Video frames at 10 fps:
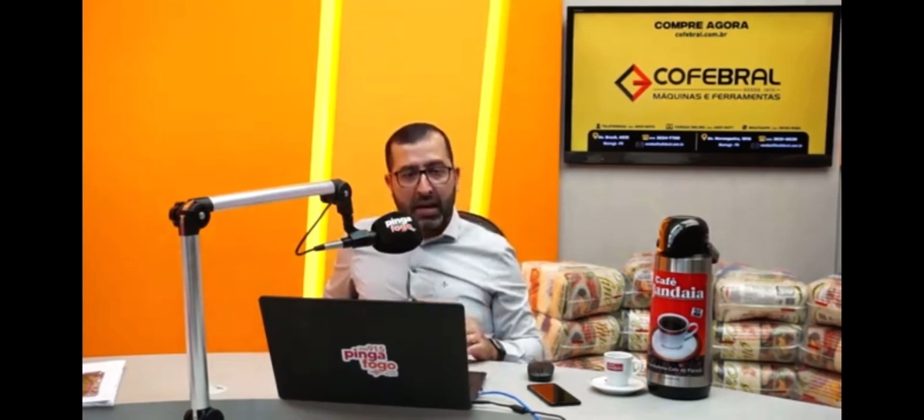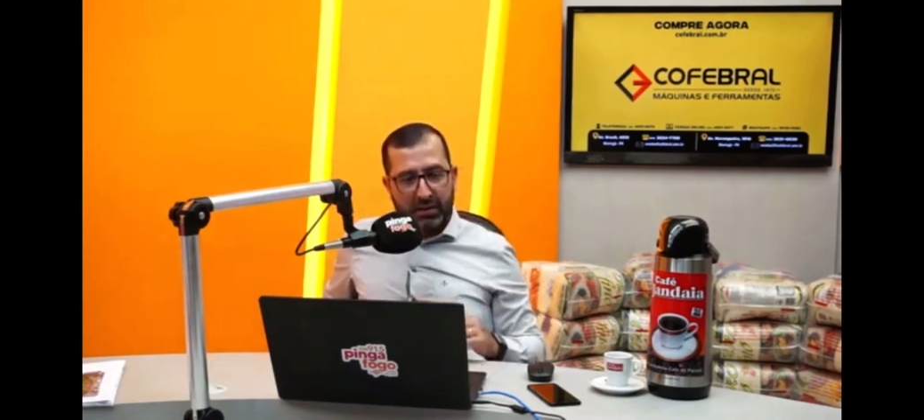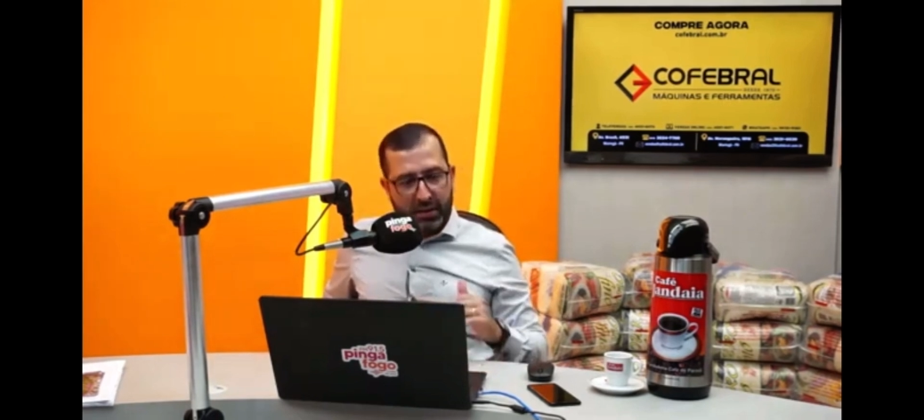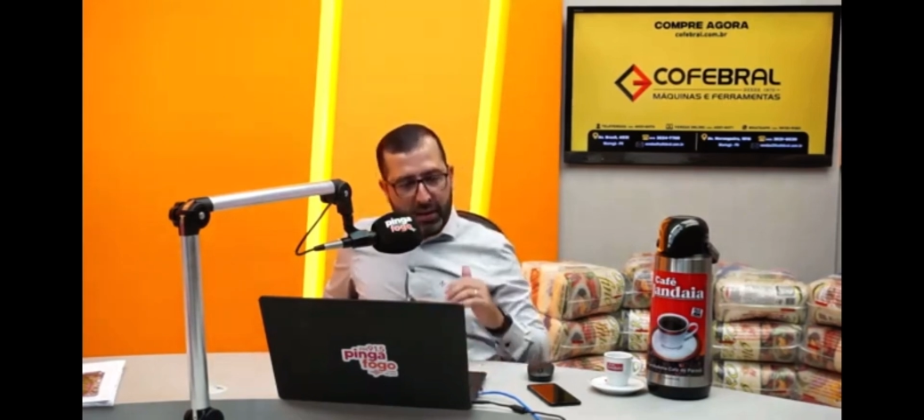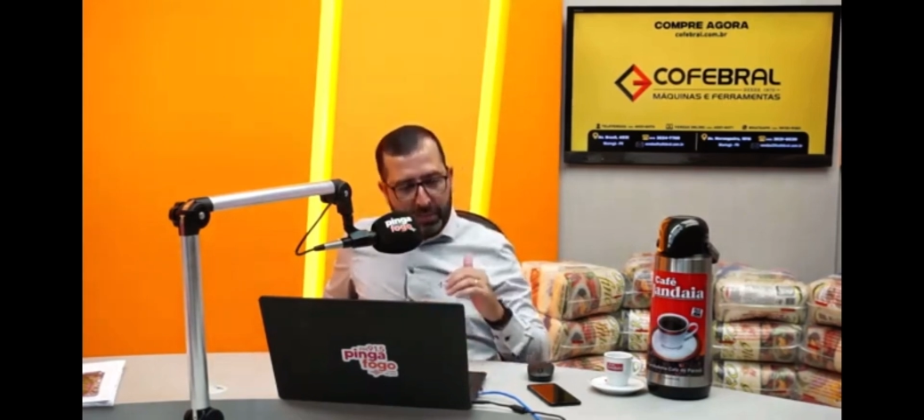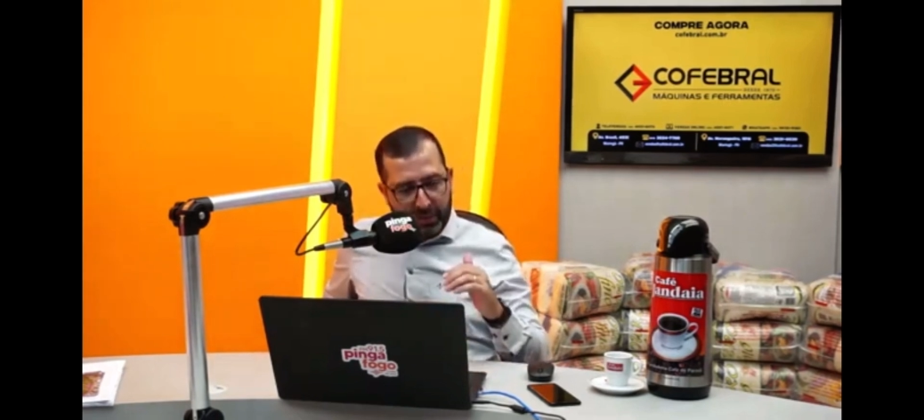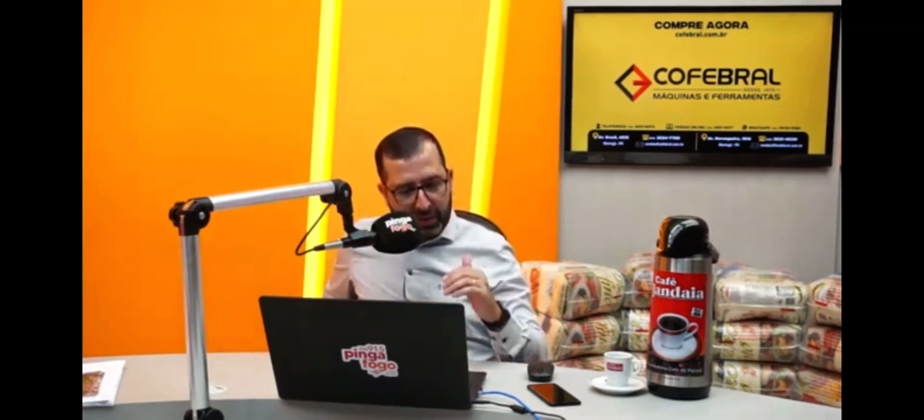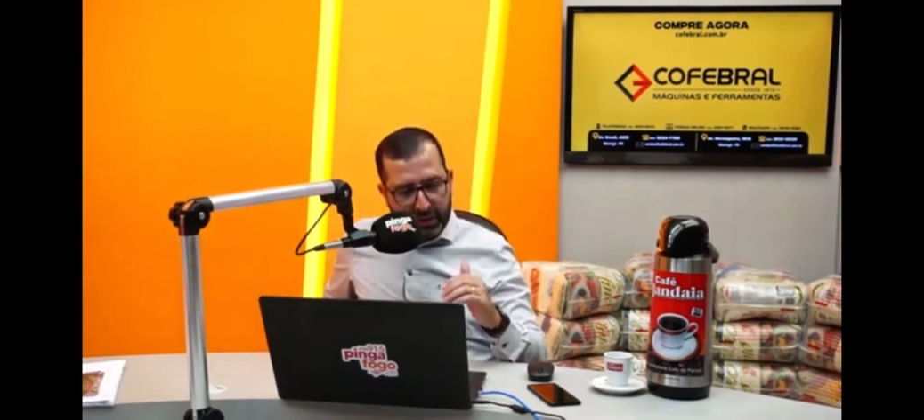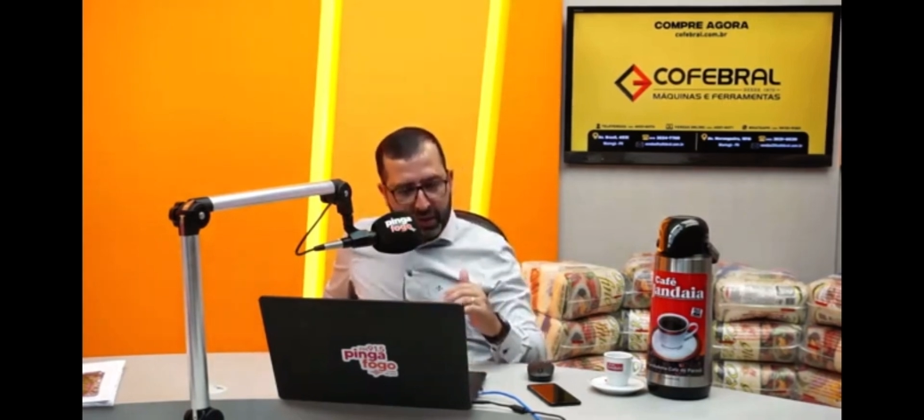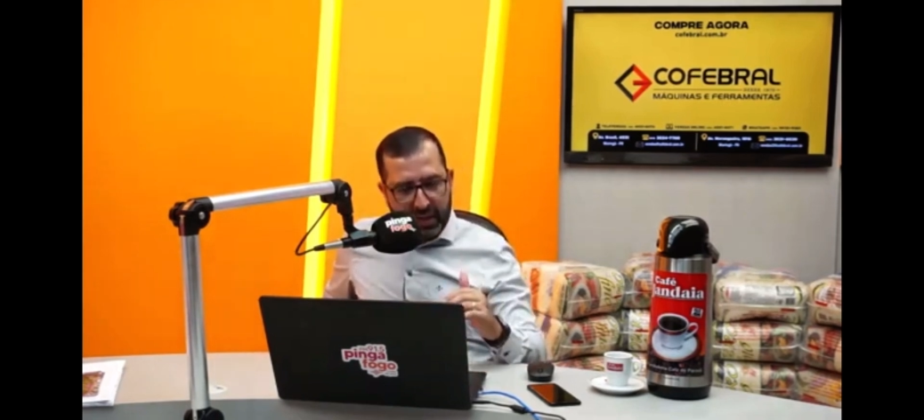Você já
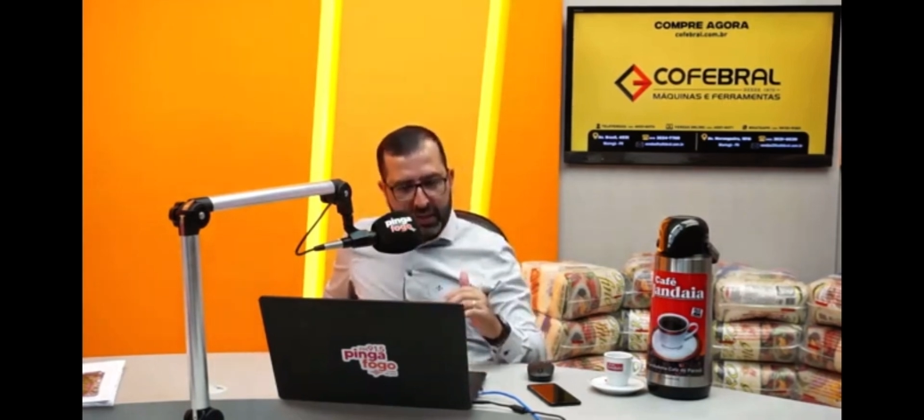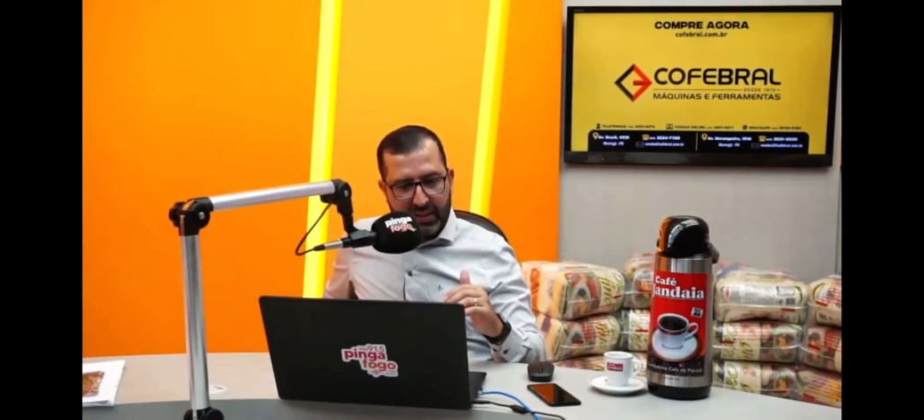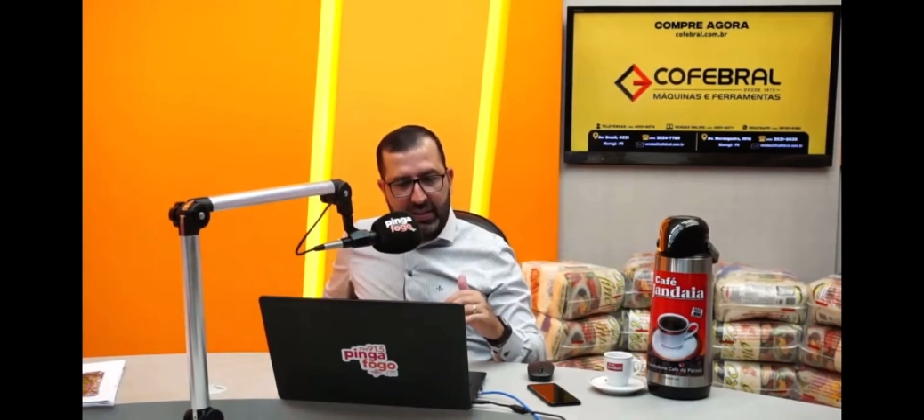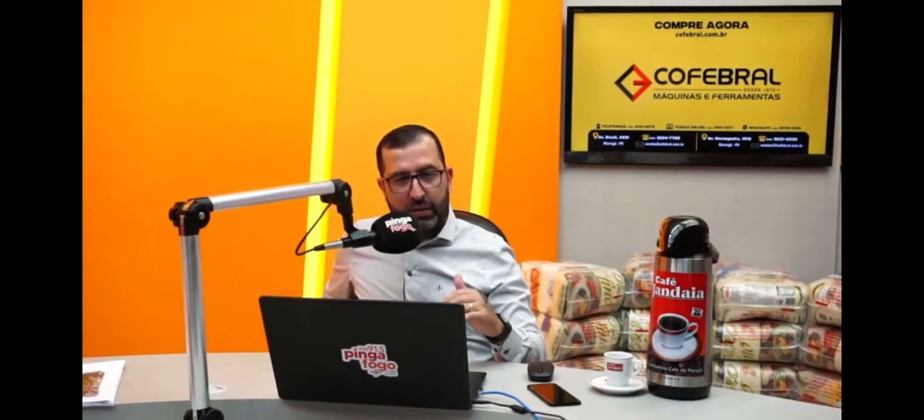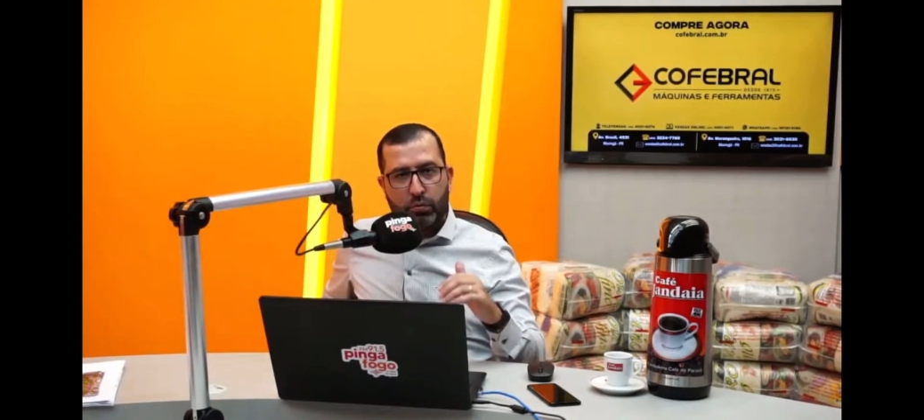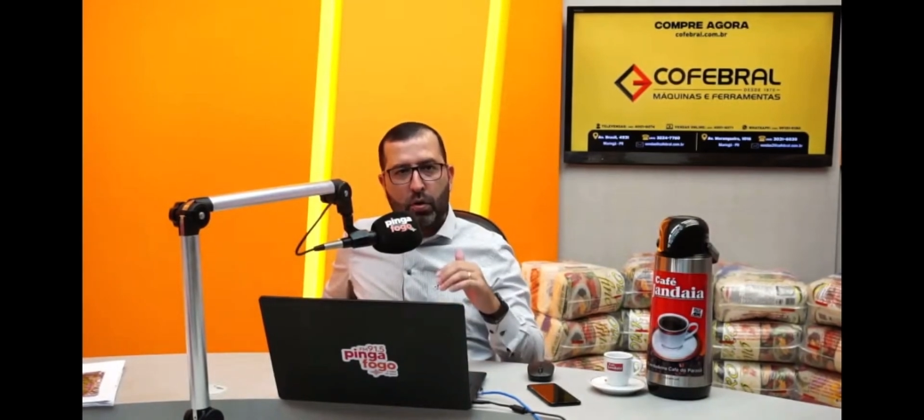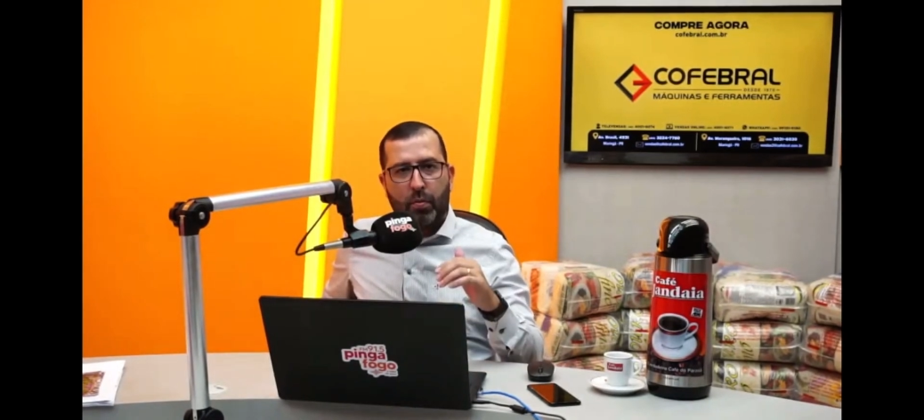aproveita, chega lá cedo,